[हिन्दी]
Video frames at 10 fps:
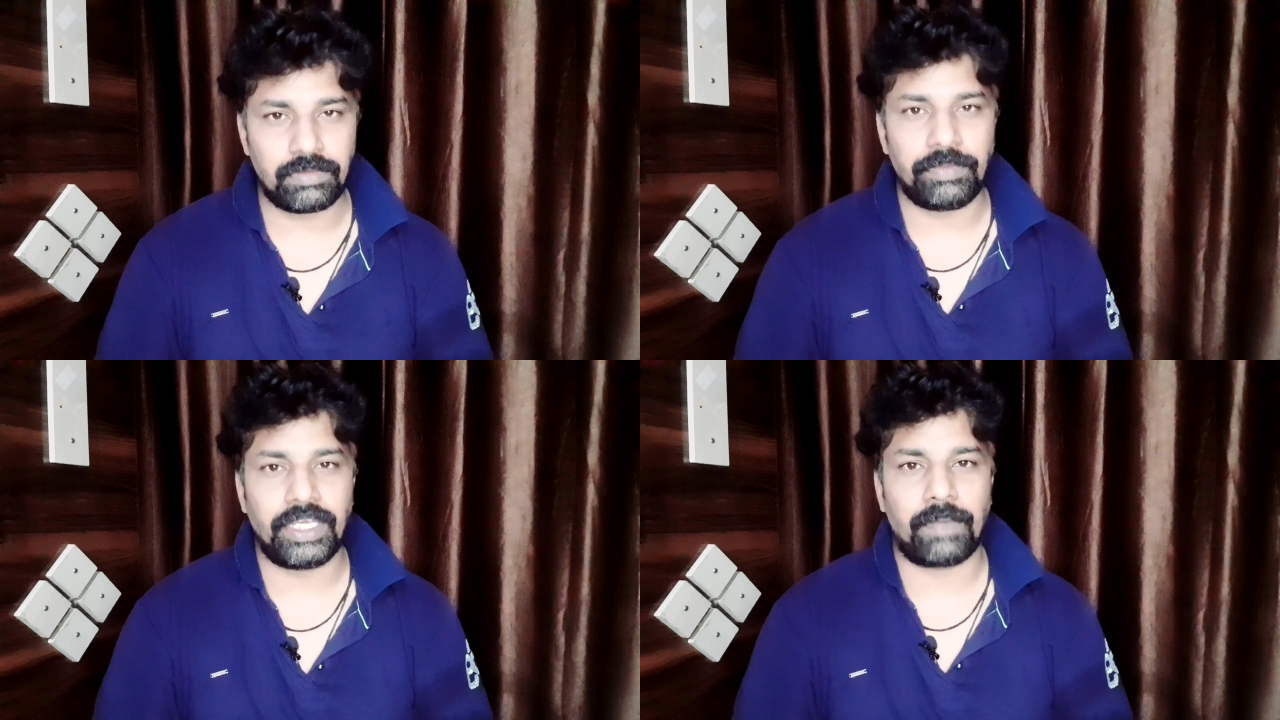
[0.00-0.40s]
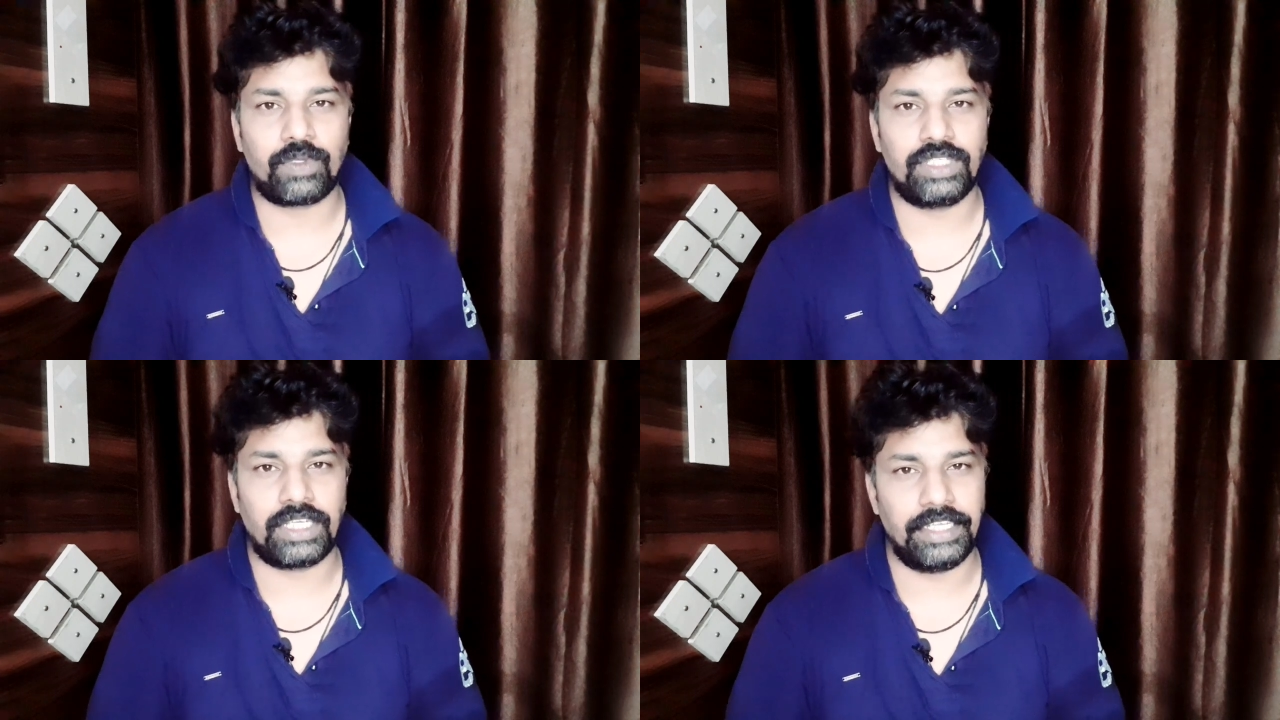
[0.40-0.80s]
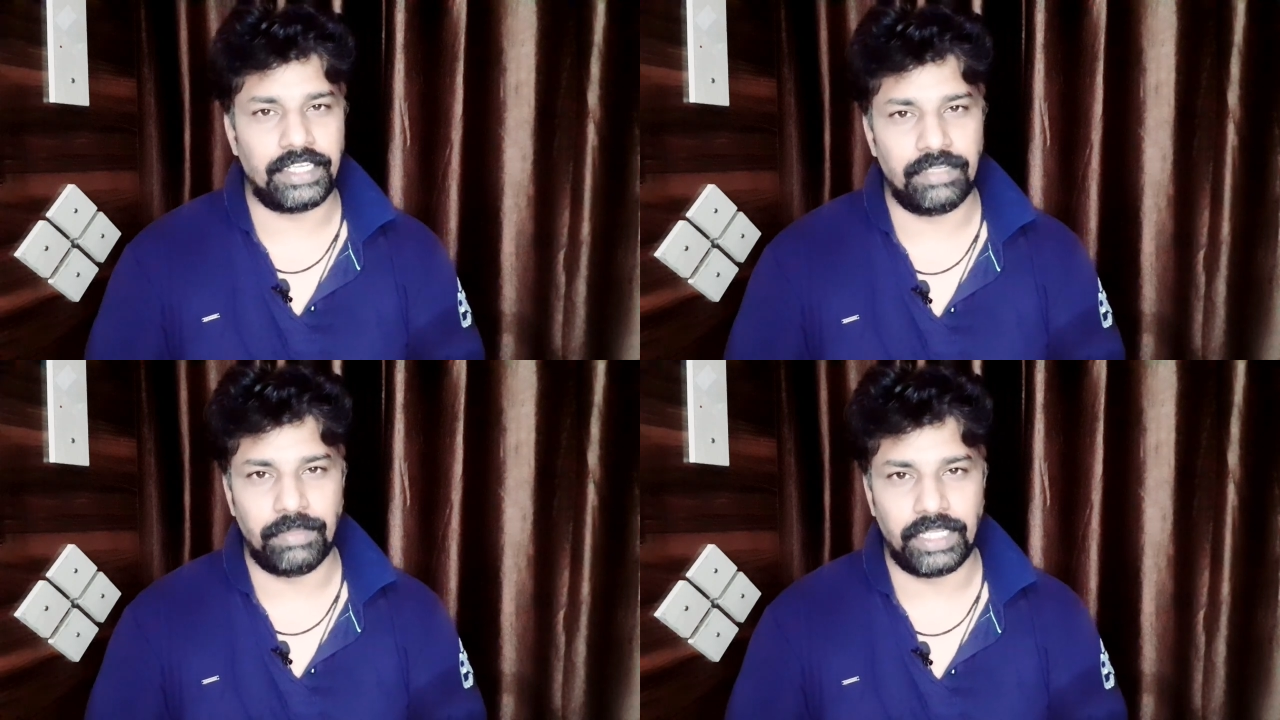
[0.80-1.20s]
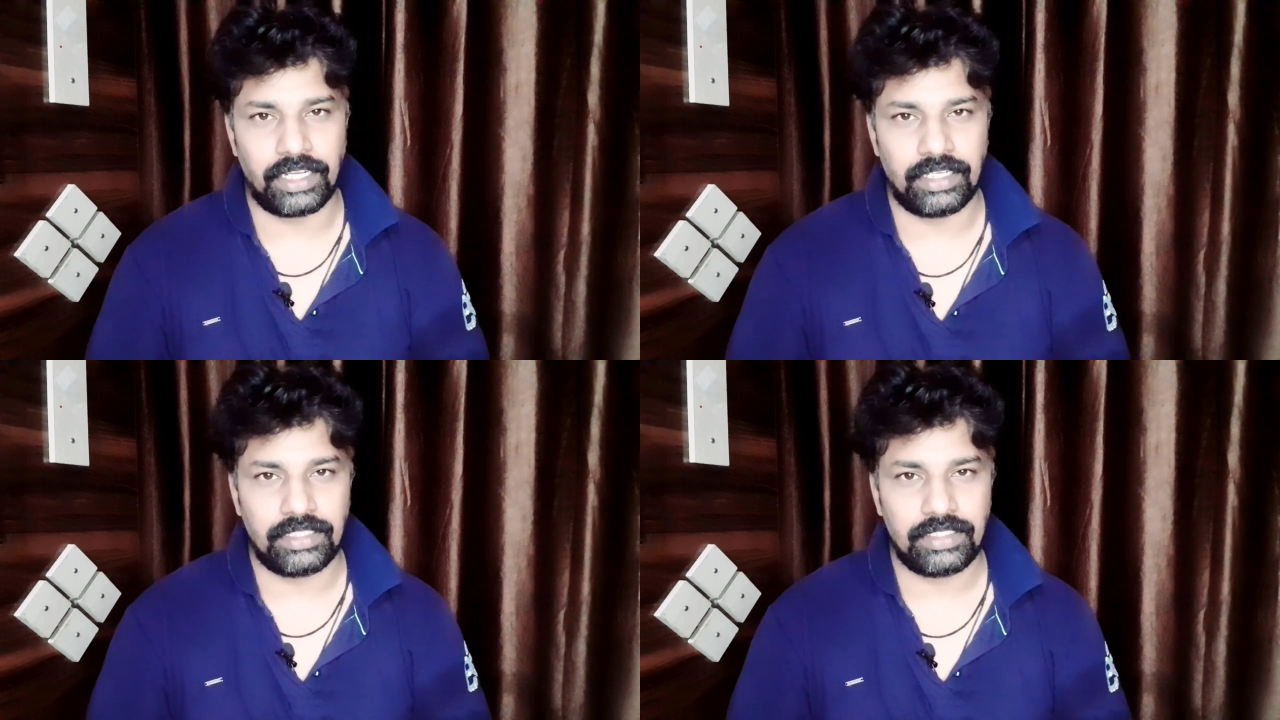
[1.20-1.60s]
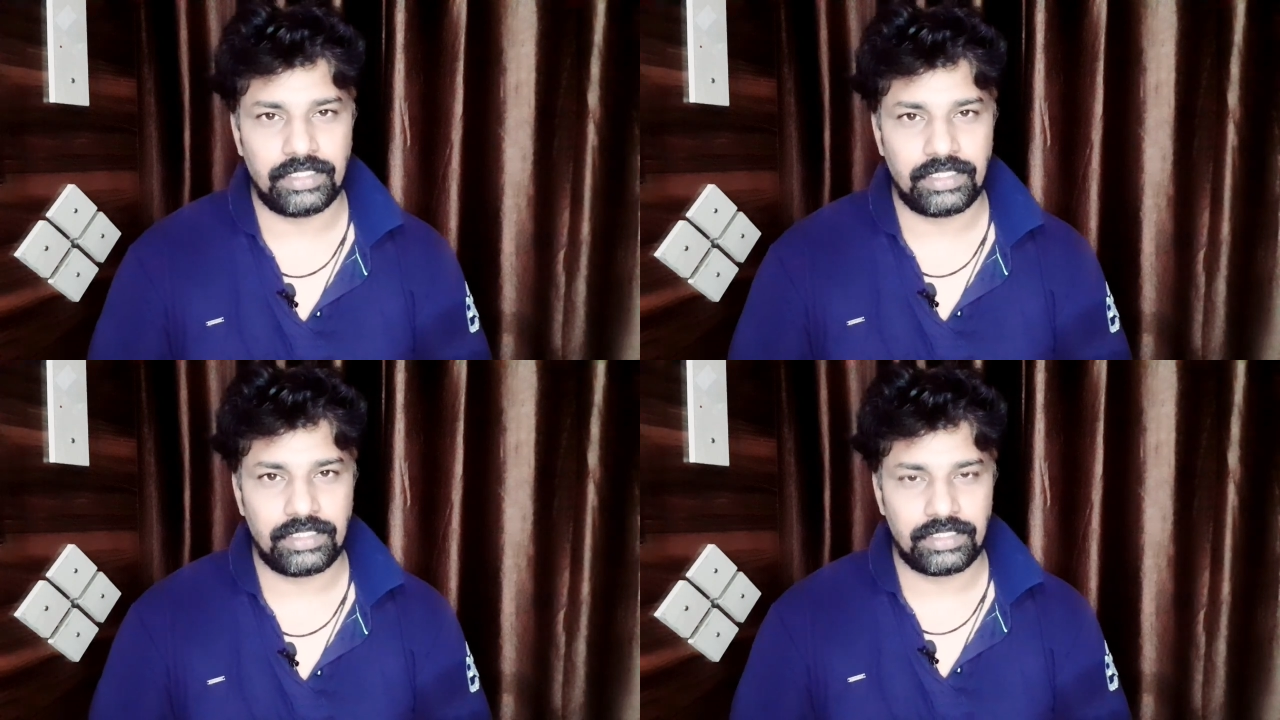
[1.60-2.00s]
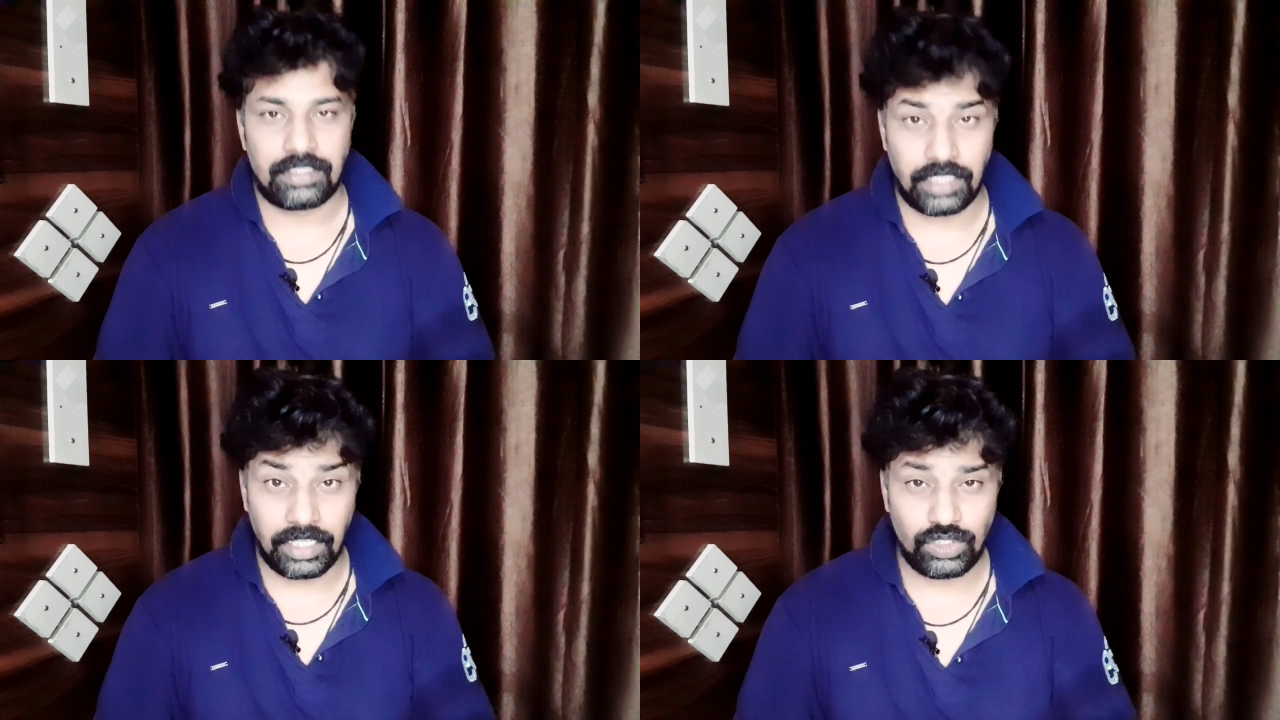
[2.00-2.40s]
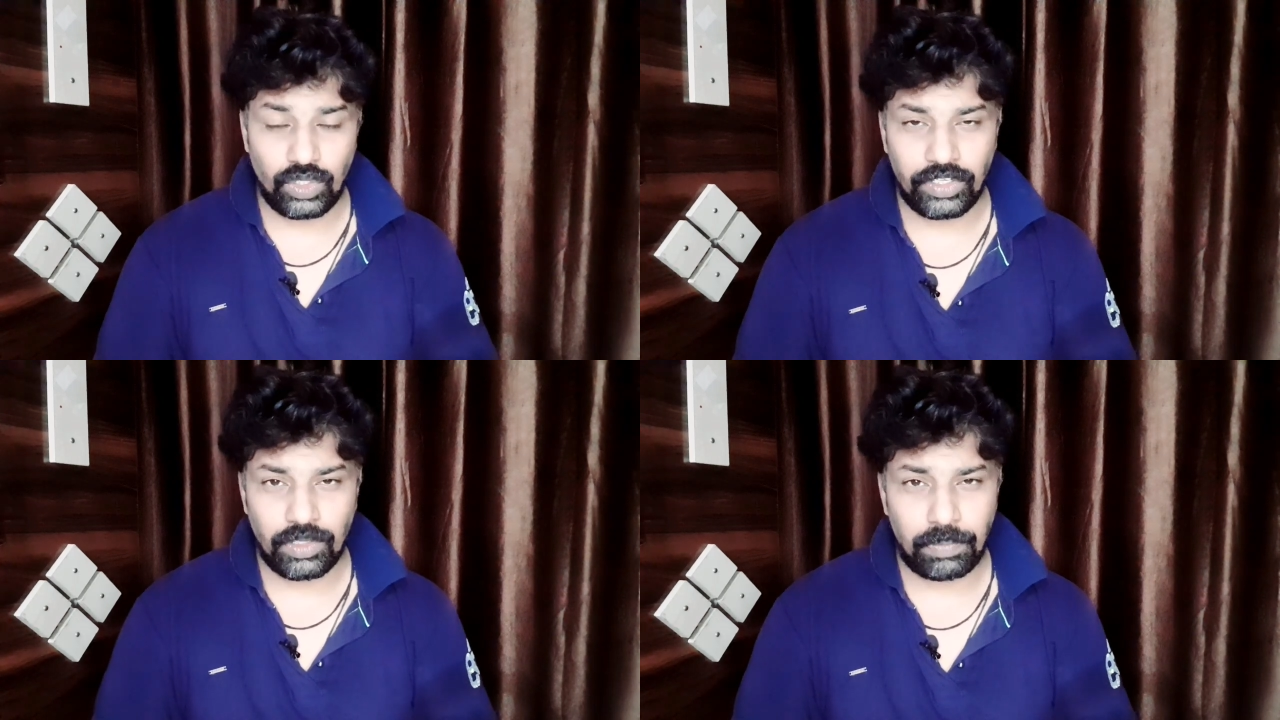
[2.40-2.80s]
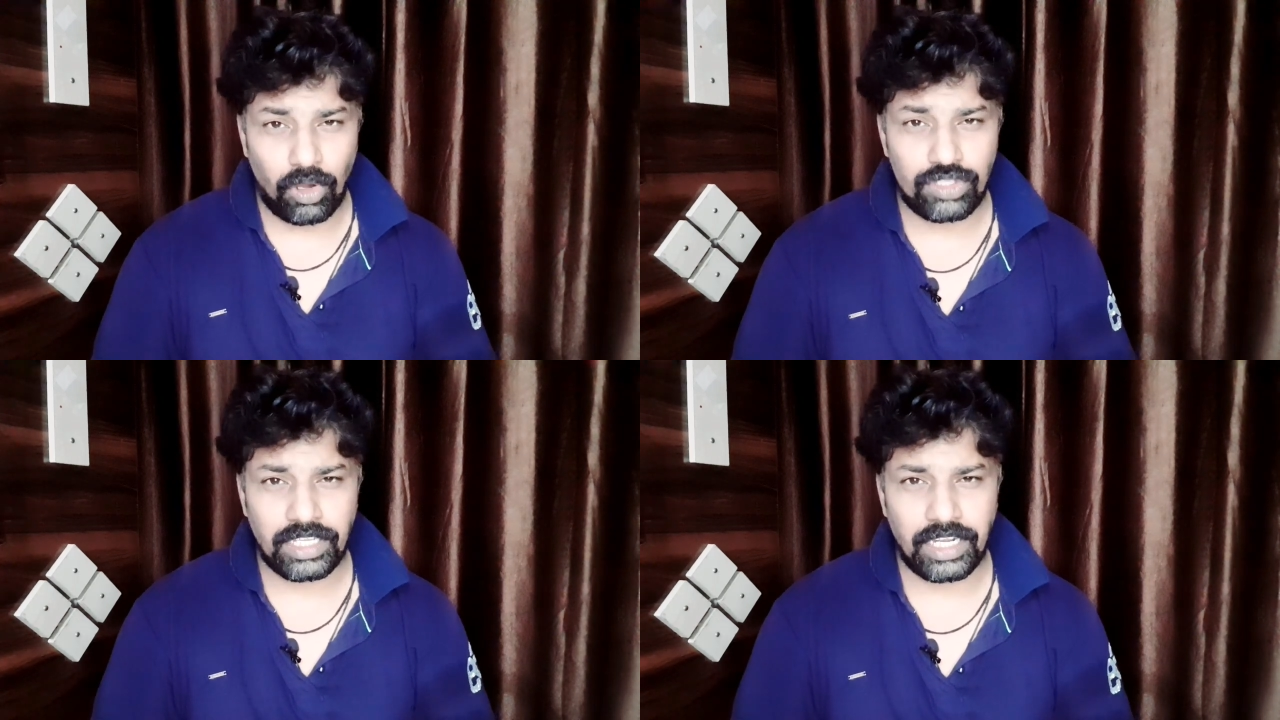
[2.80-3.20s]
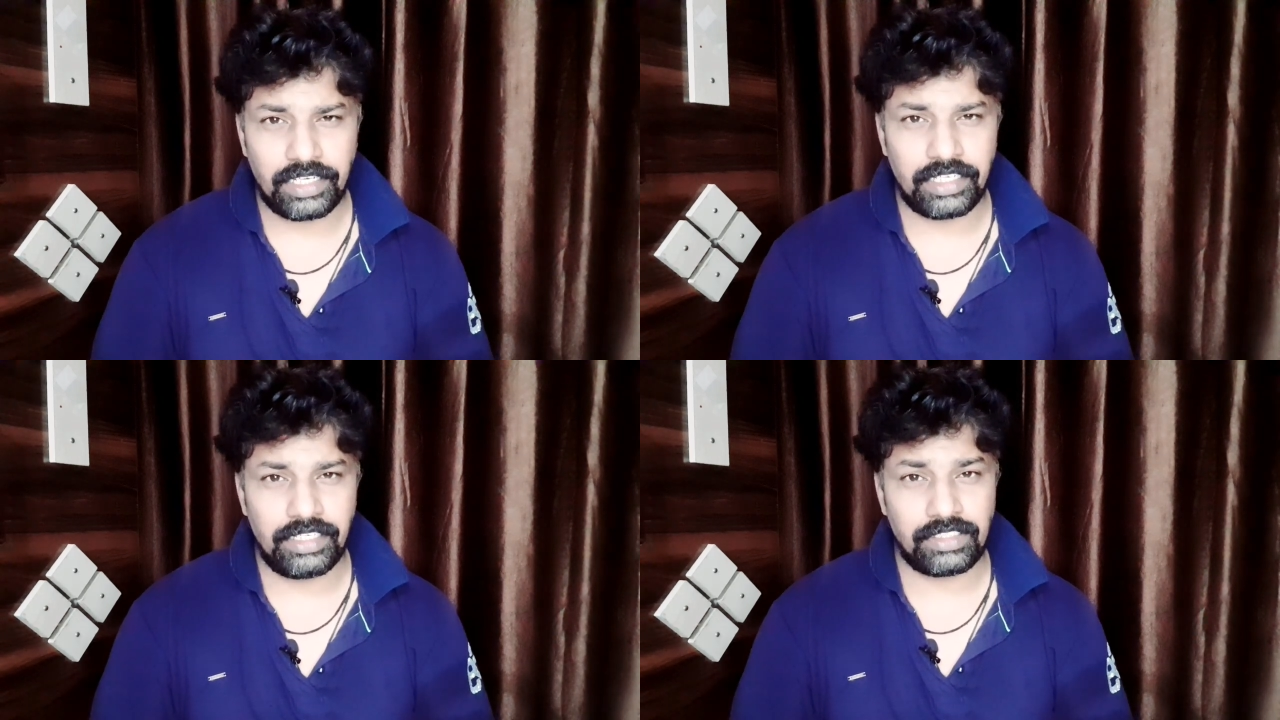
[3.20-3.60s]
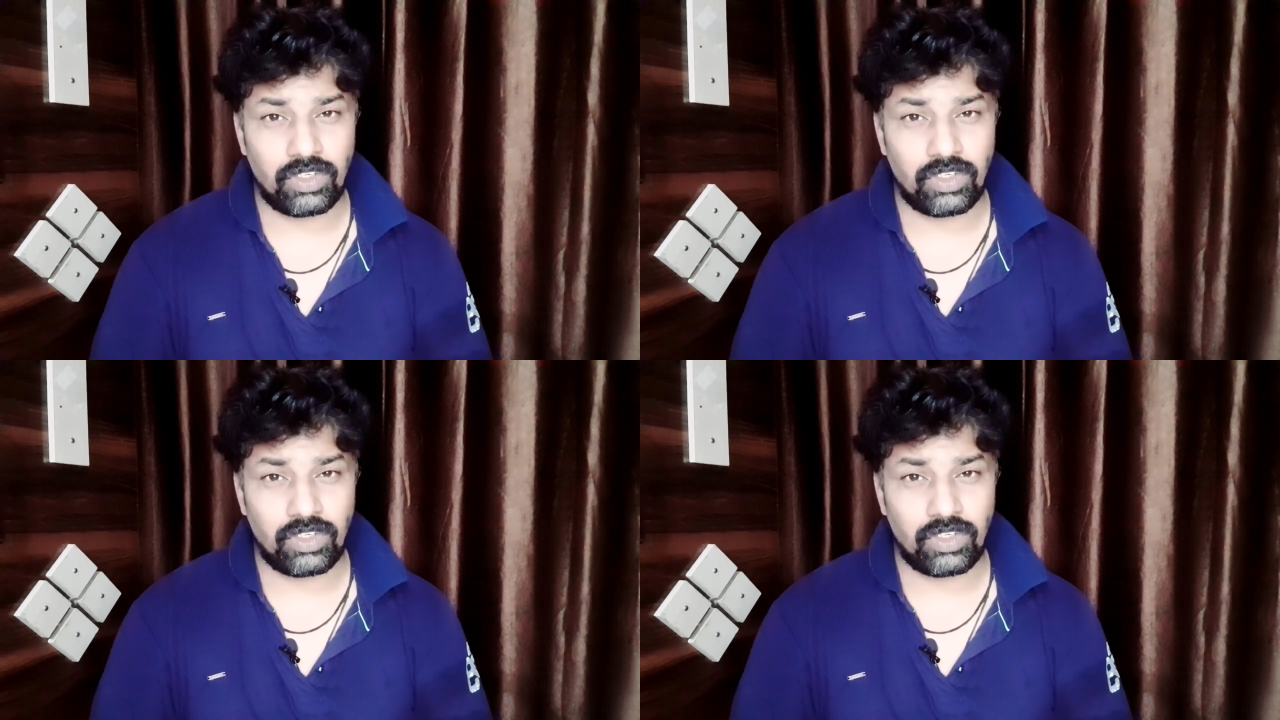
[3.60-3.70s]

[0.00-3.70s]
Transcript: में भी आपको देखने के लिए मिलेगा सात जुलाई को बहुत से कंटेंट रिलीज